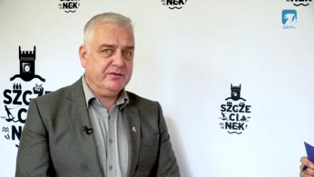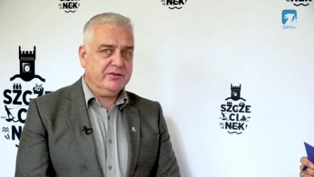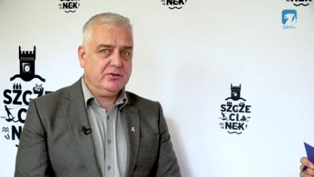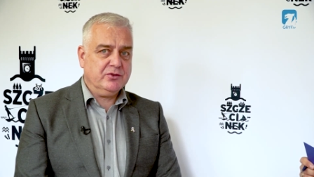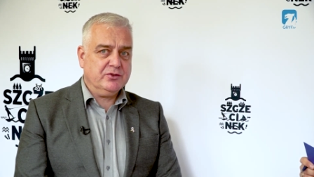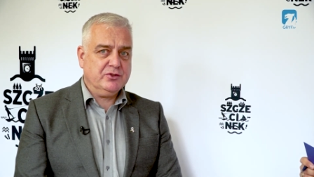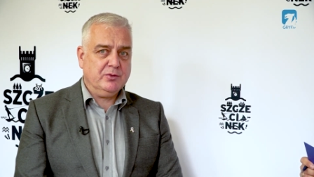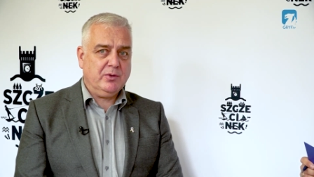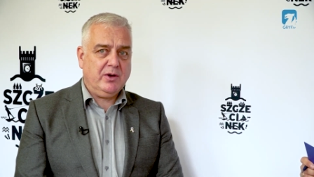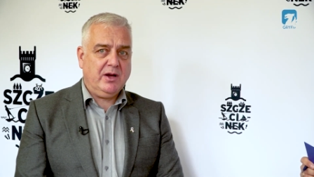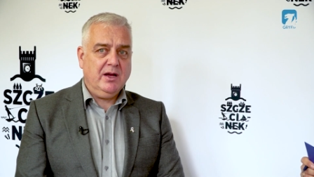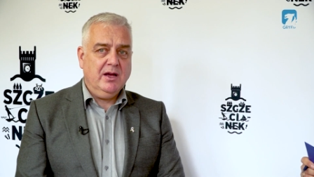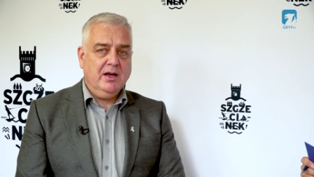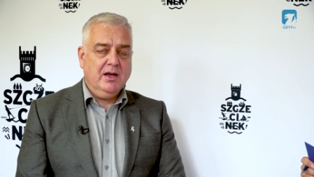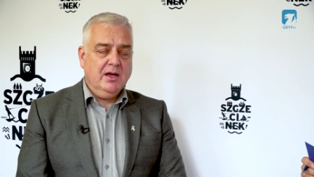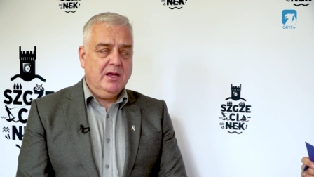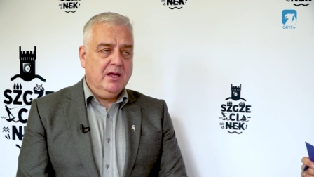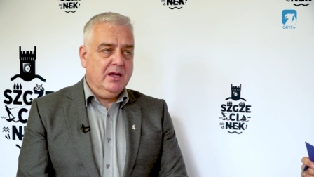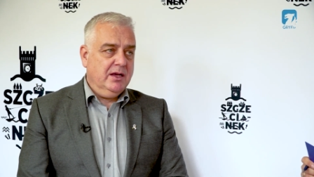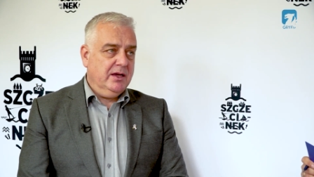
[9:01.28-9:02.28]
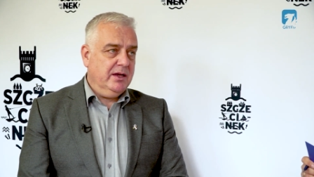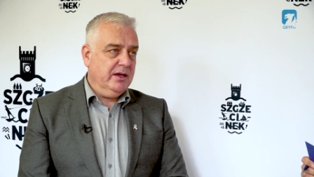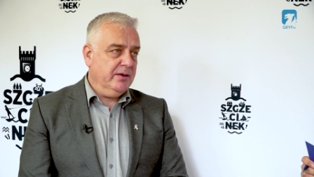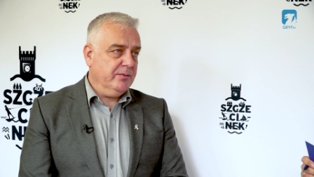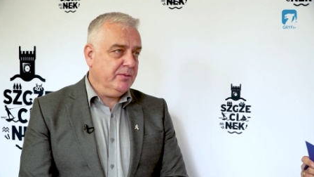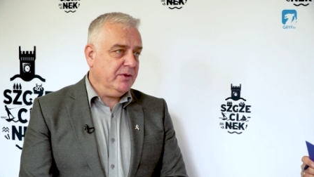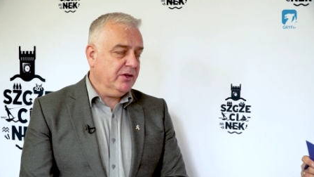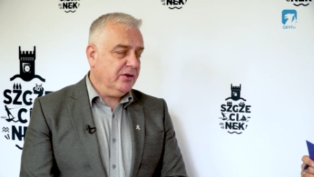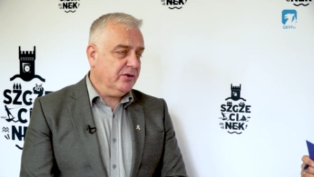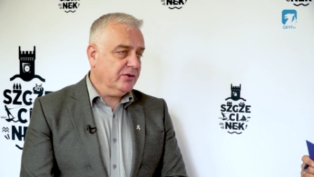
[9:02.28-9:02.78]
wynosiła
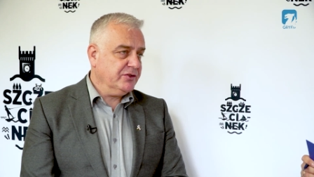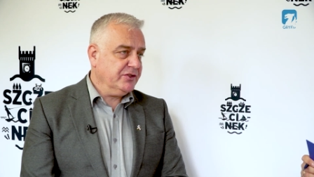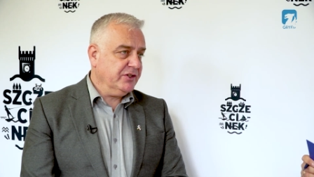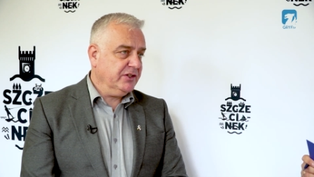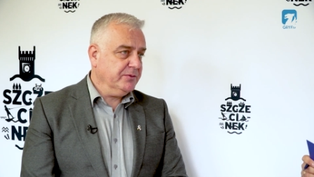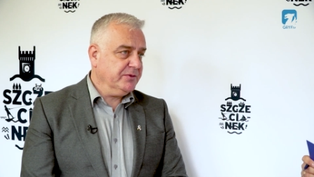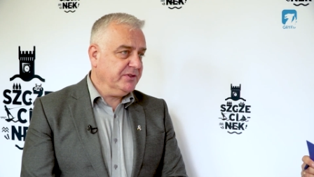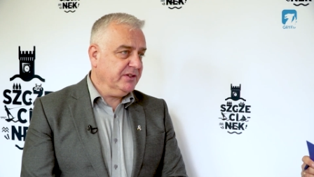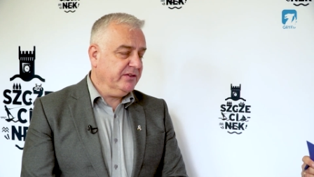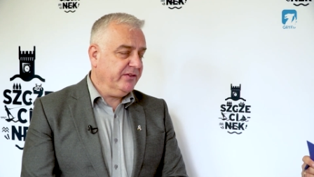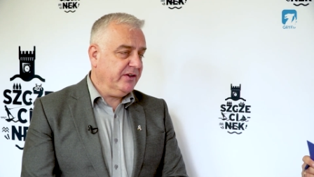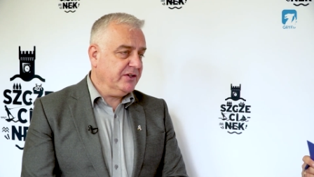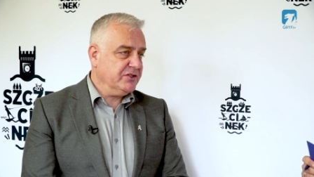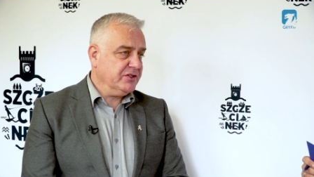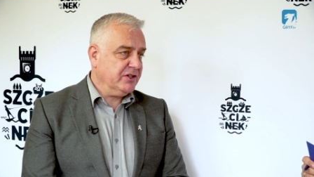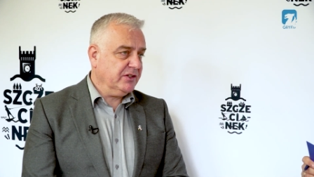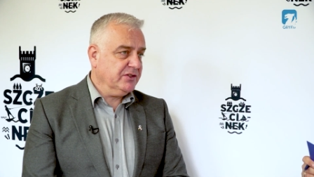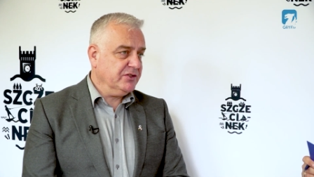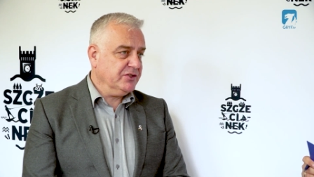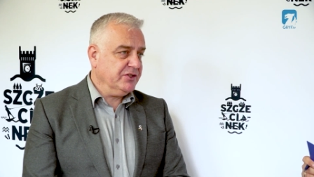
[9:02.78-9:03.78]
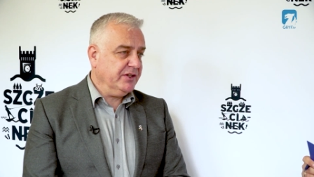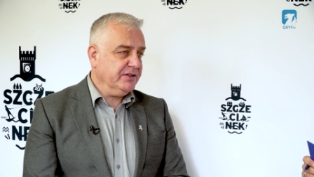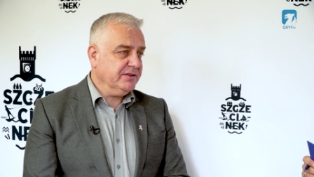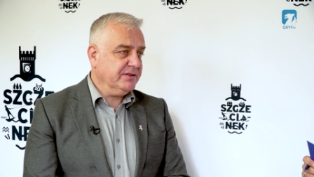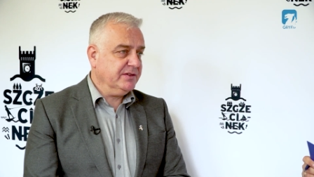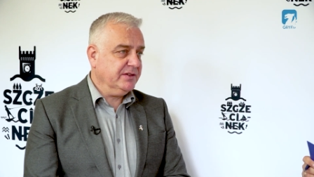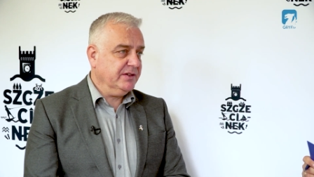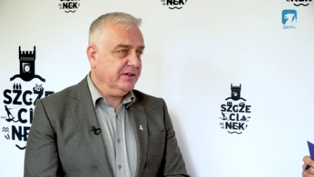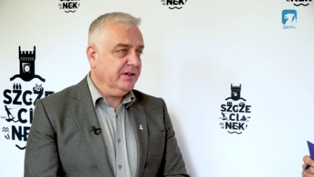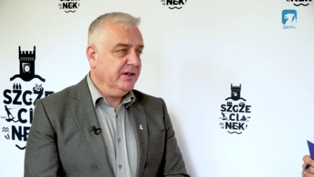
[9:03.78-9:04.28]
1 720
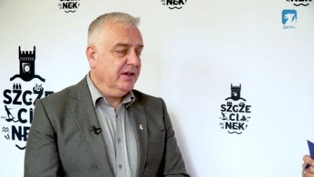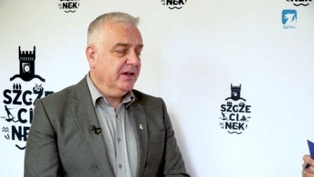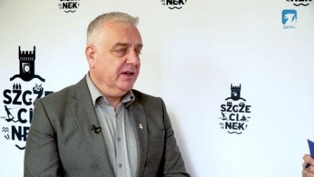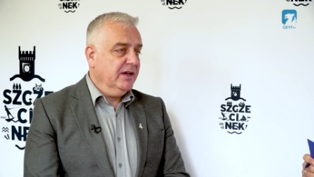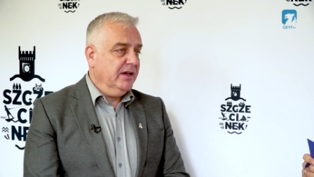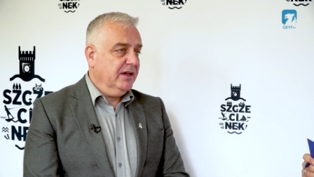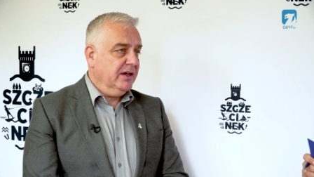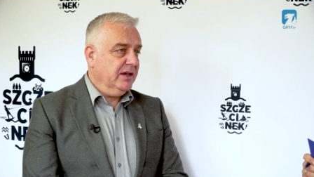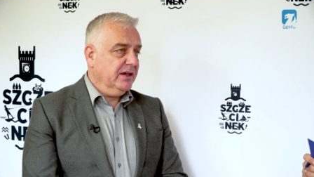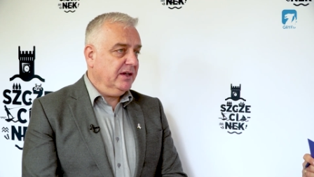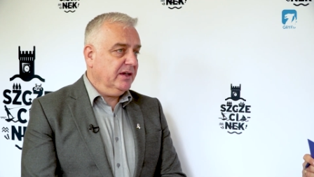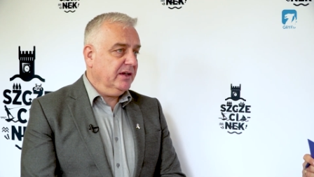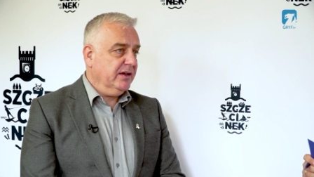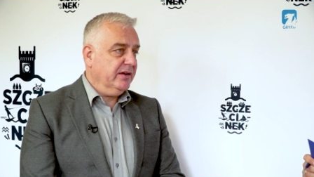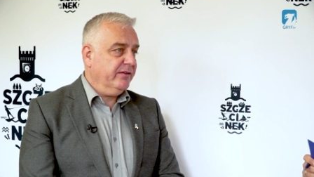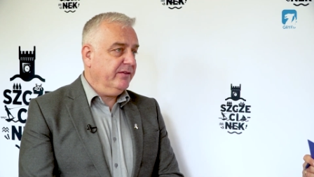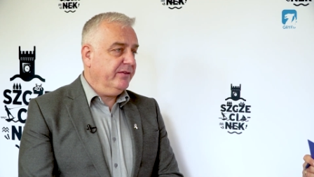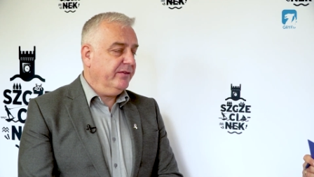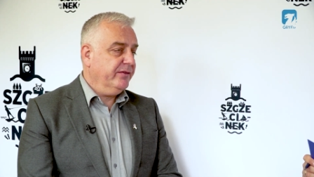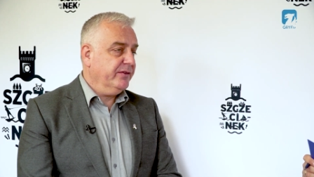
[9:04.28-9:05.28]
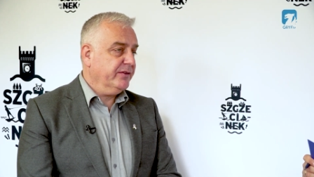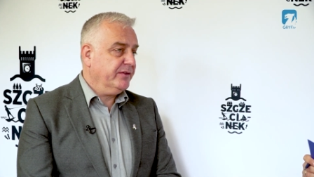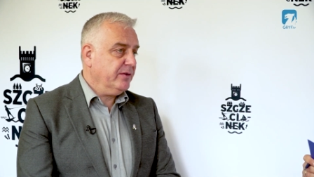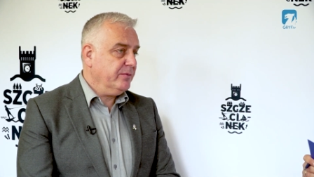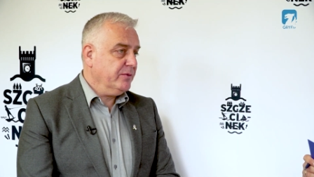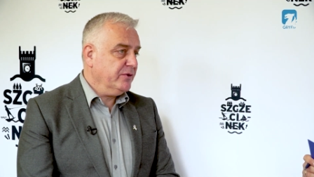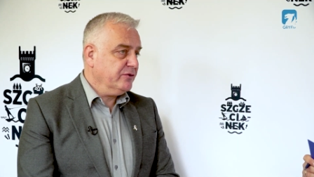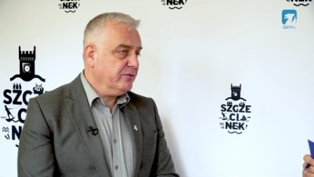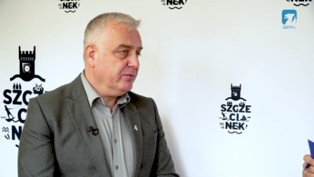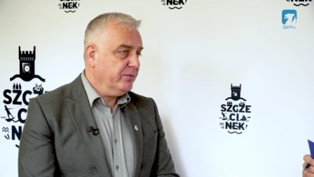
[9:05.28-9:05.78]
tysięcy.
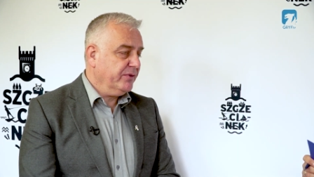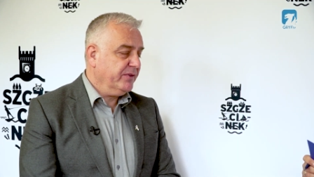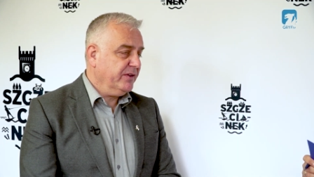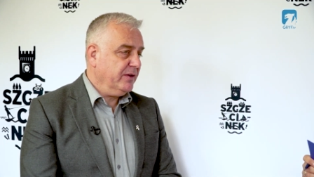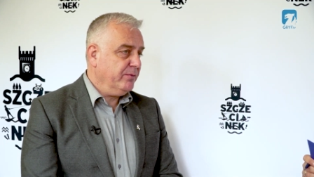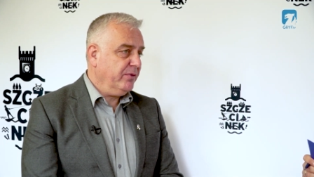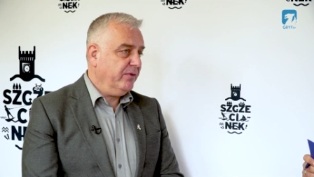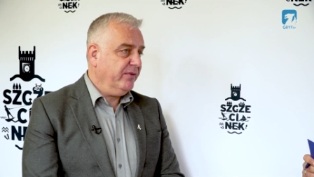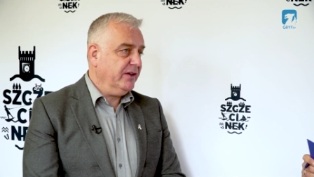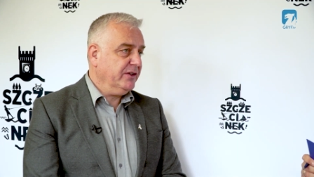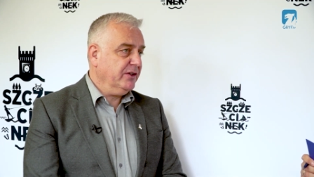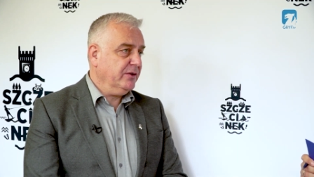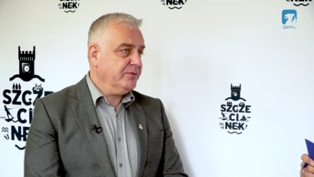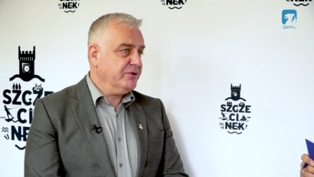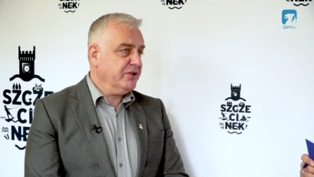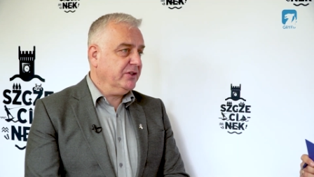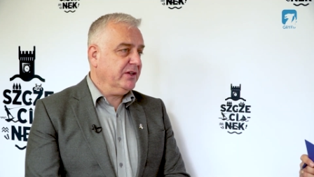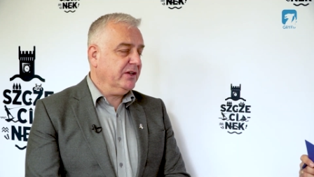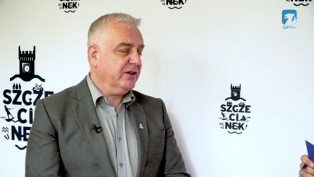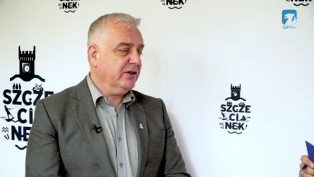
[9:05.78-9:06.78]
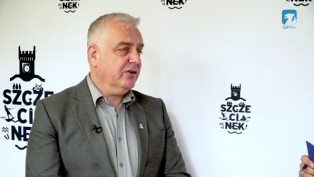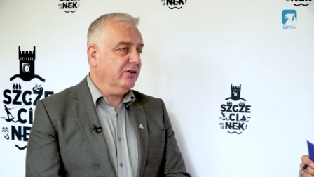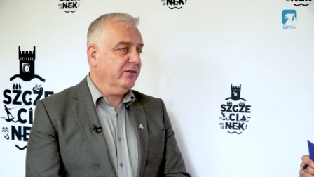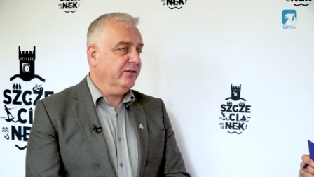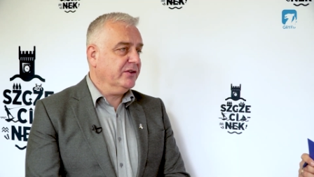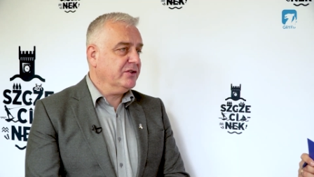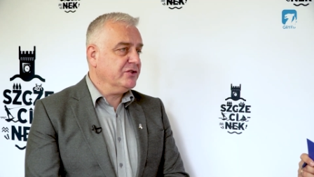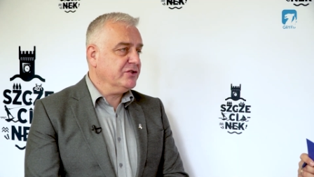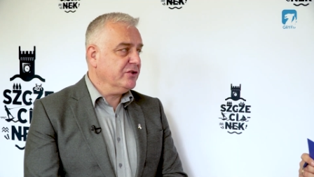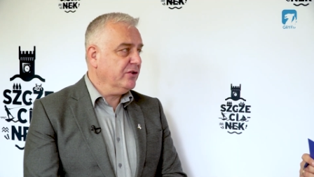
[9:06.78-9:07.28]
Zrobiliśmy postępowanie
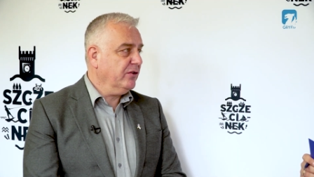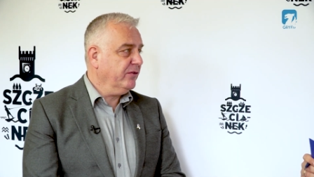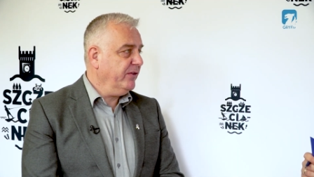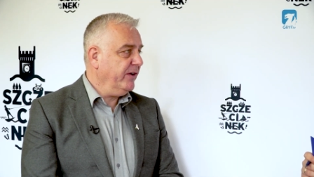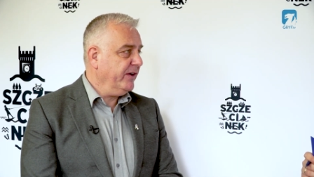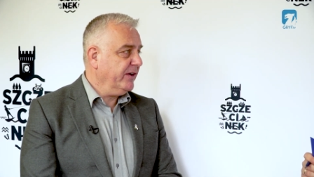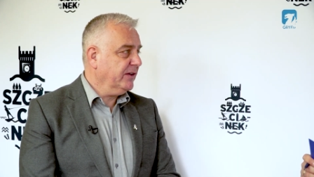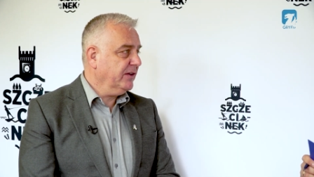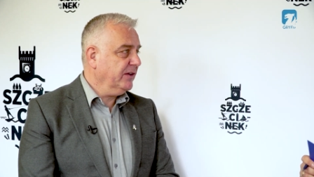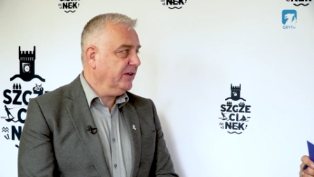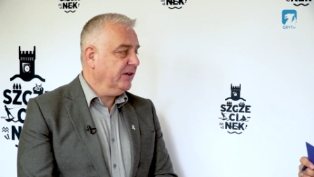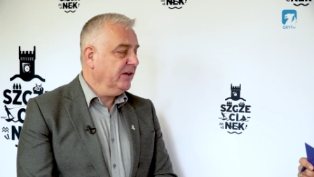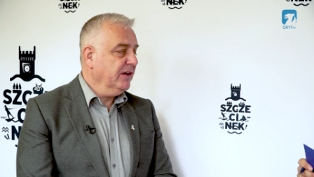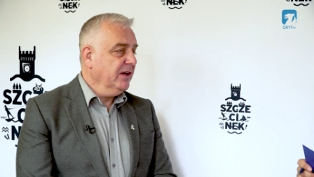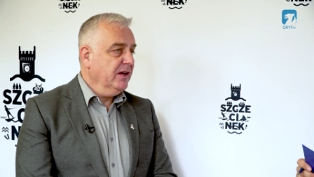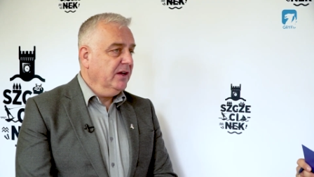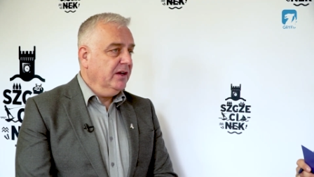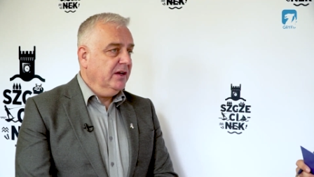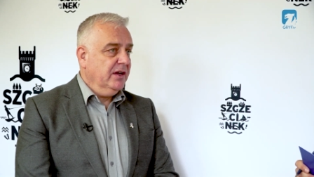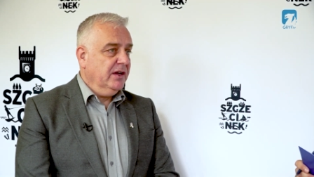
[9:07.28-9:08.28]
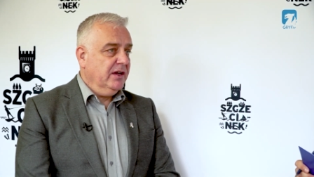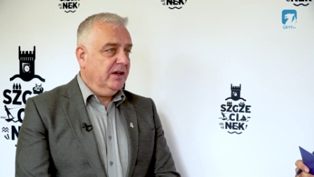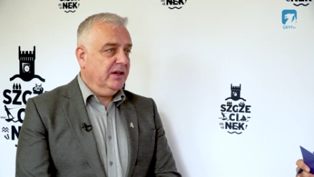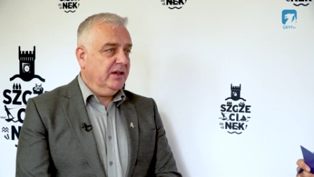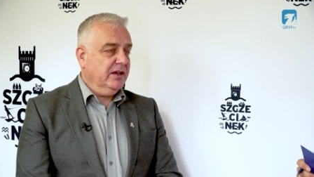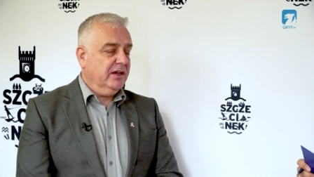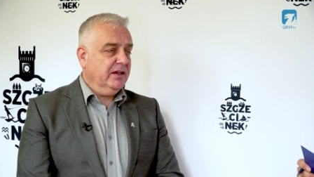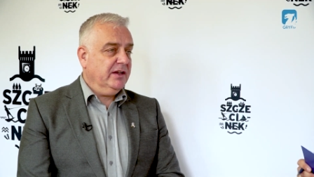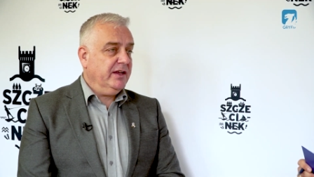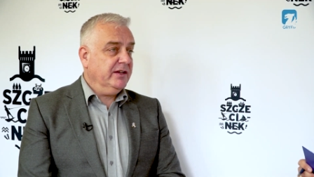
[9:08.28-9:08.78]
przetargowe, trzy oferty. Y,